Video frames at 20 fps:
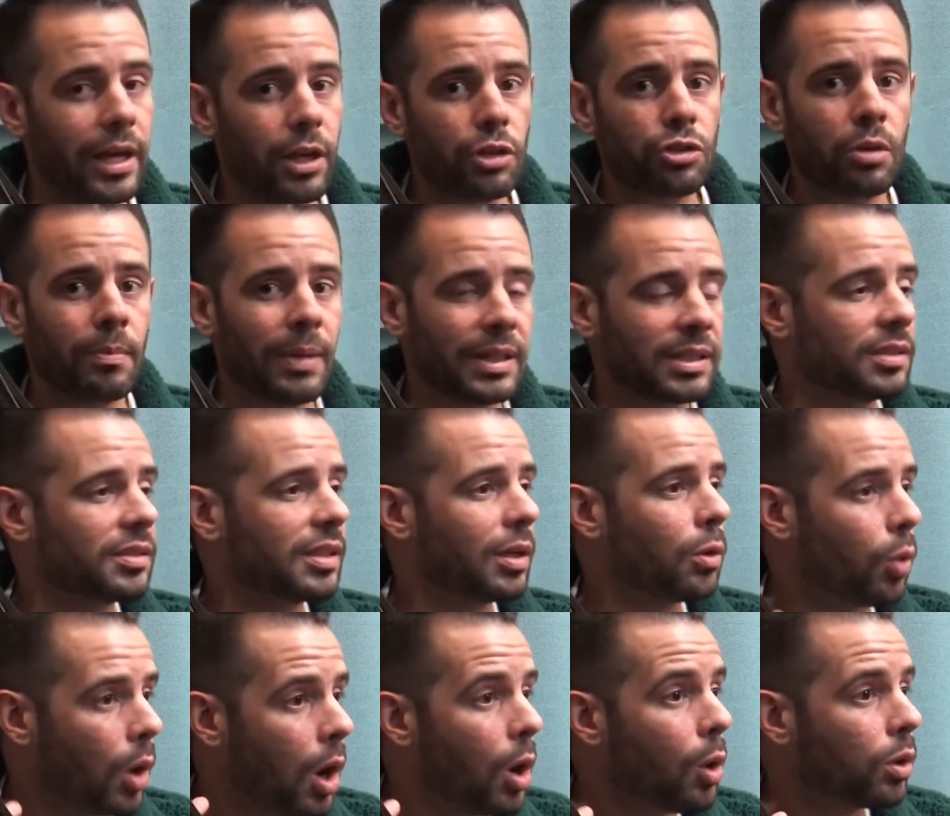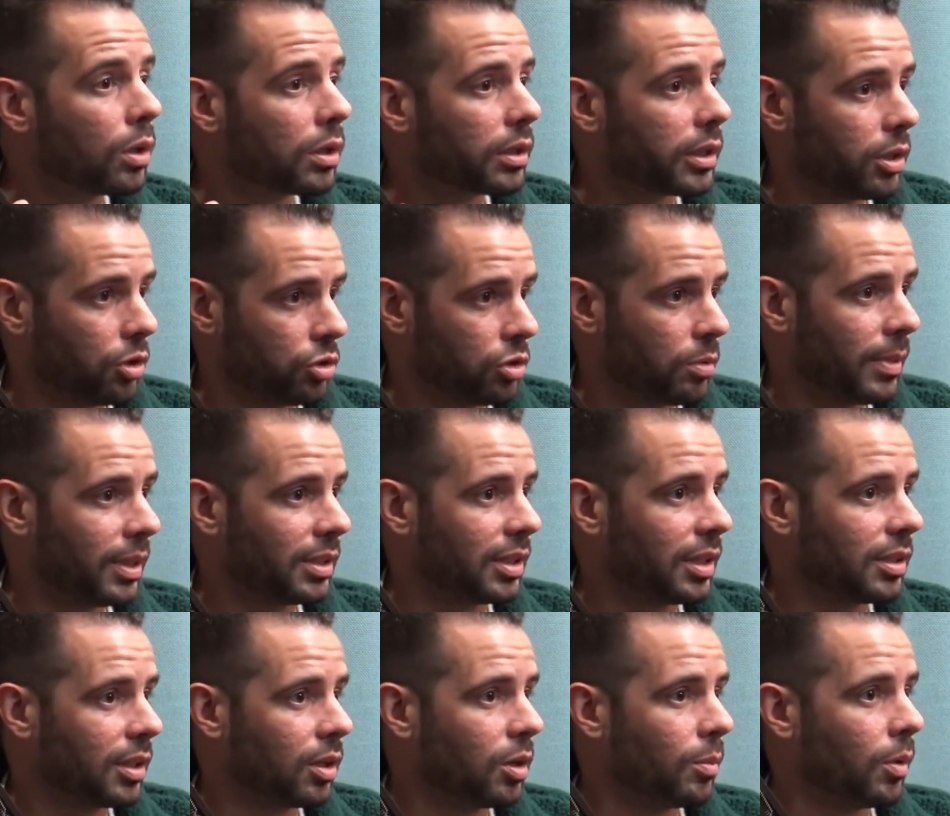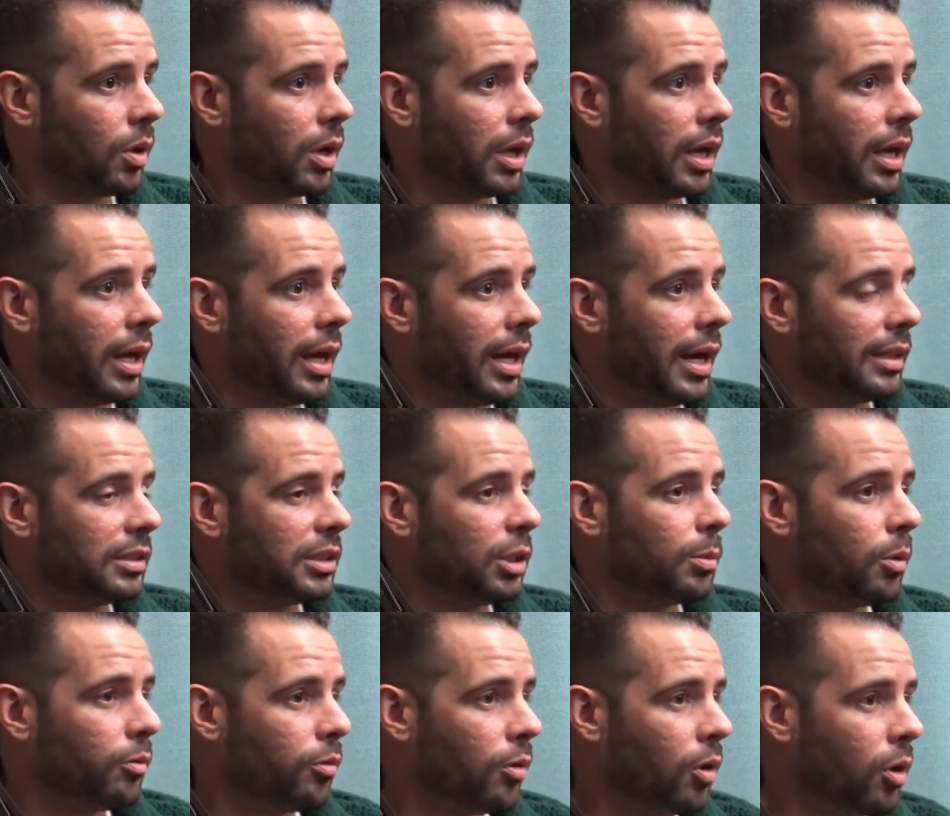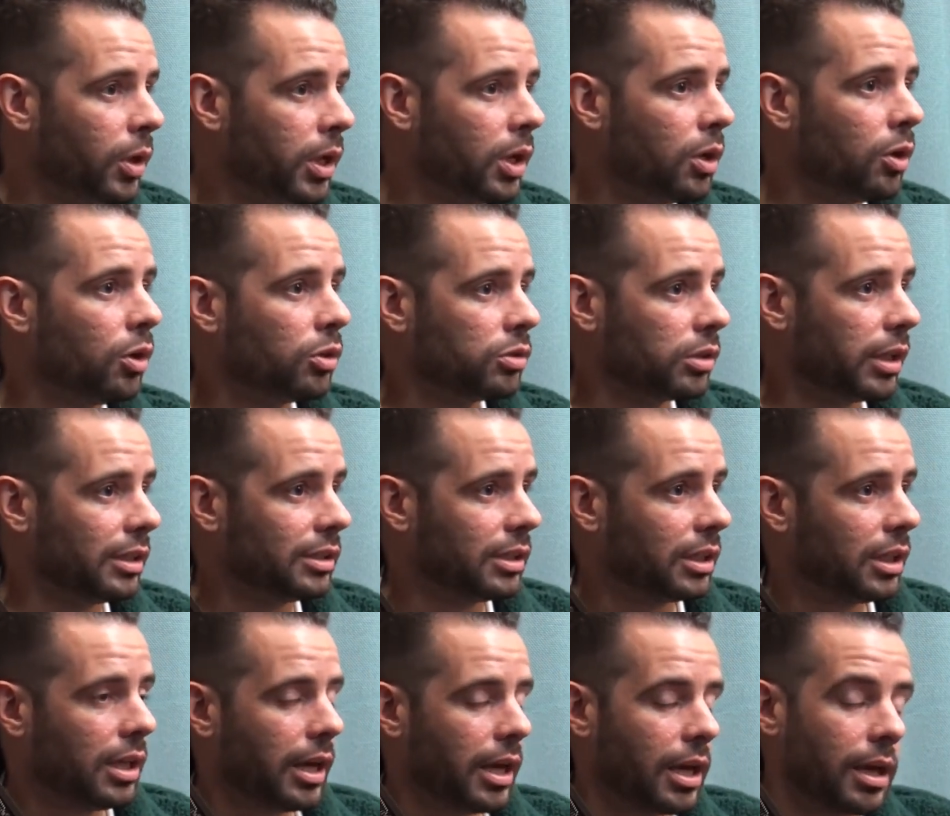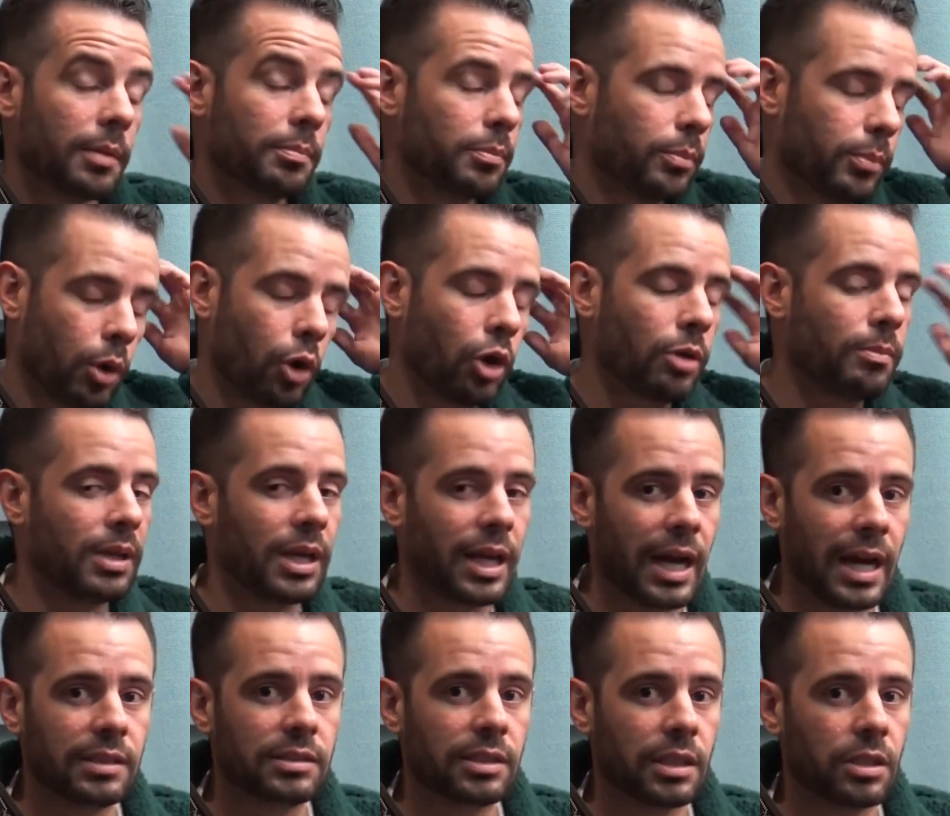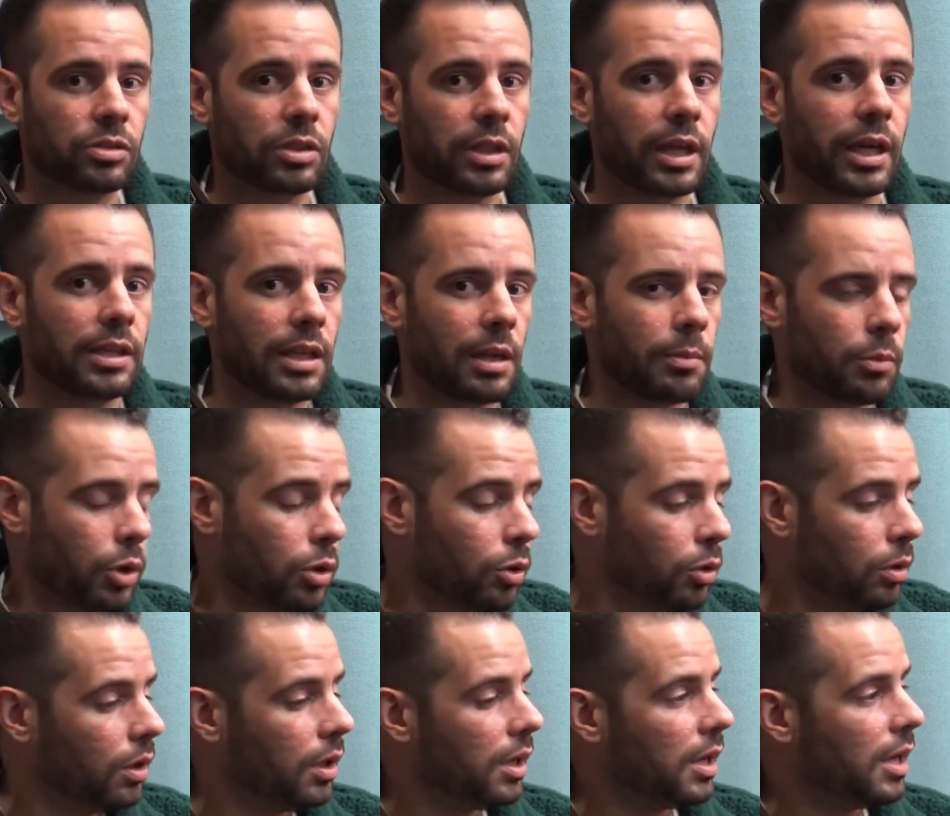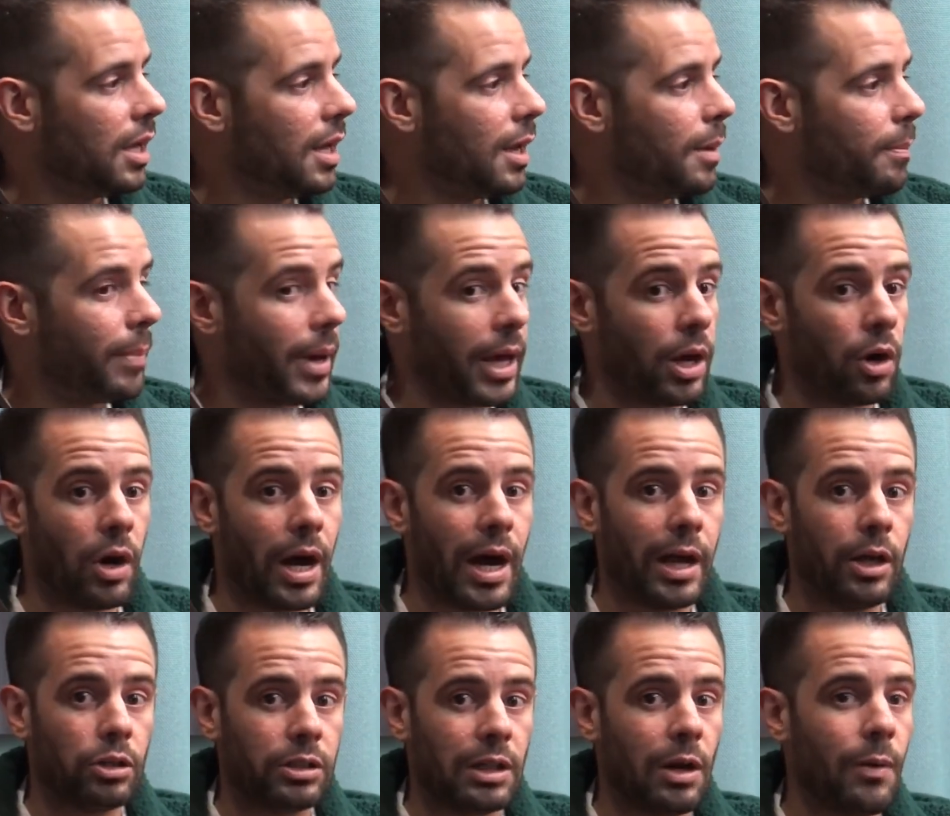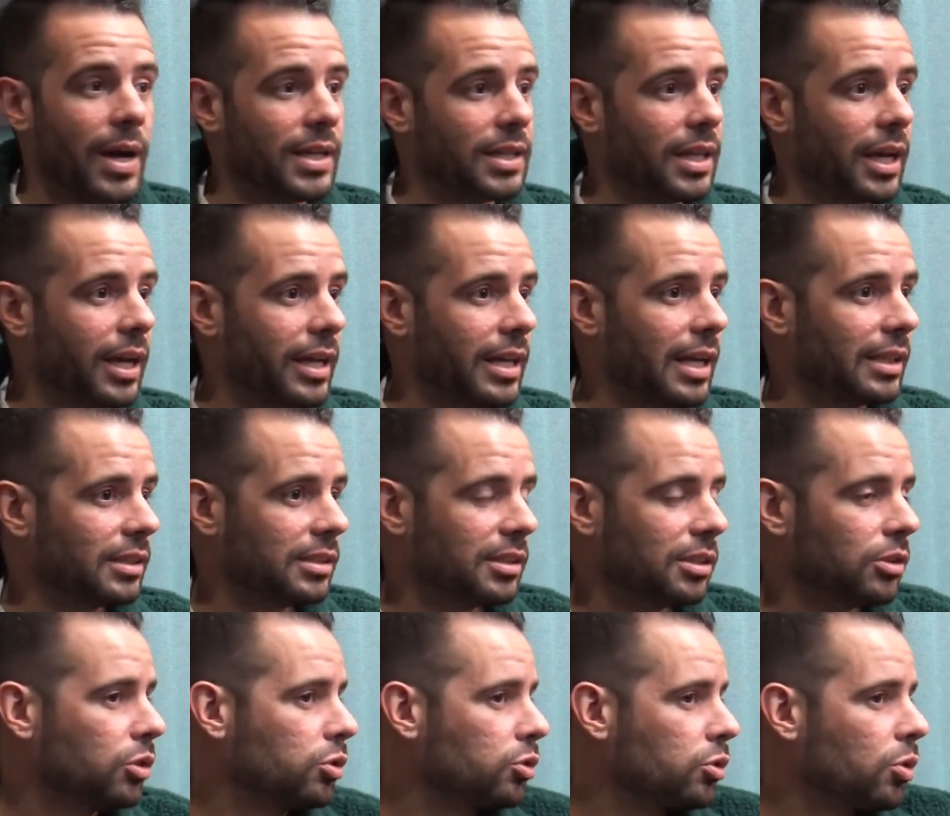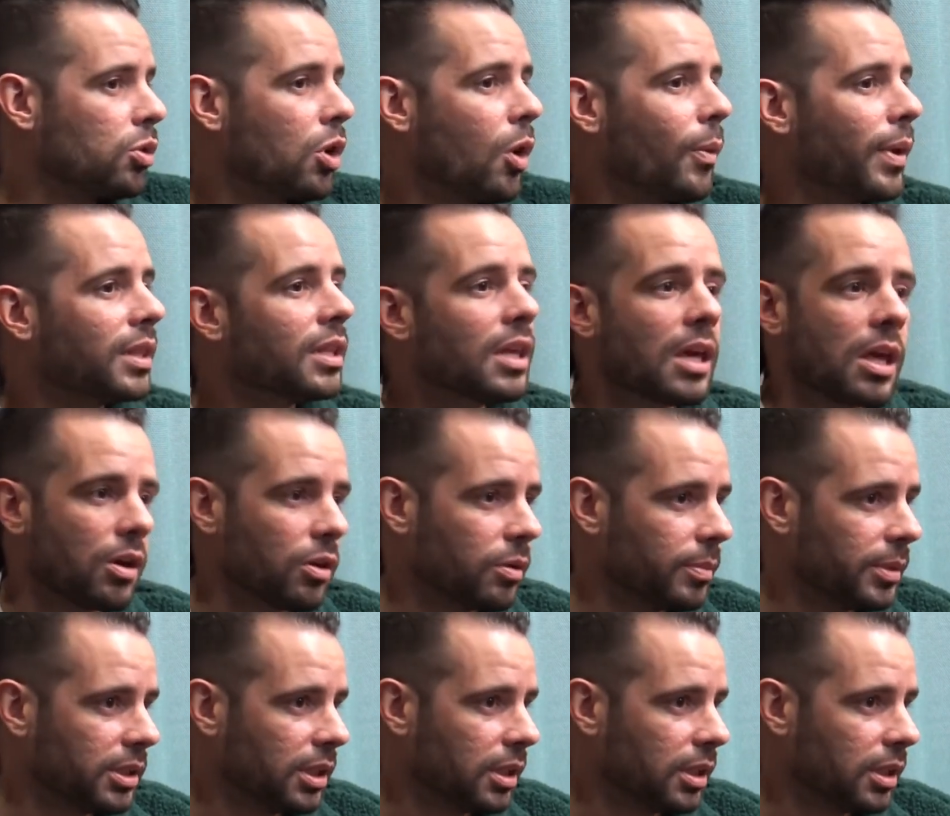Ellos son bastante woke, ellos son bastante como que homofóbicos anti, eh, pro-inmigrantes, no sé qué y tal, muy cool. Pero hay otras bandas que ya están diciendo esos son unos vendidos, ¿me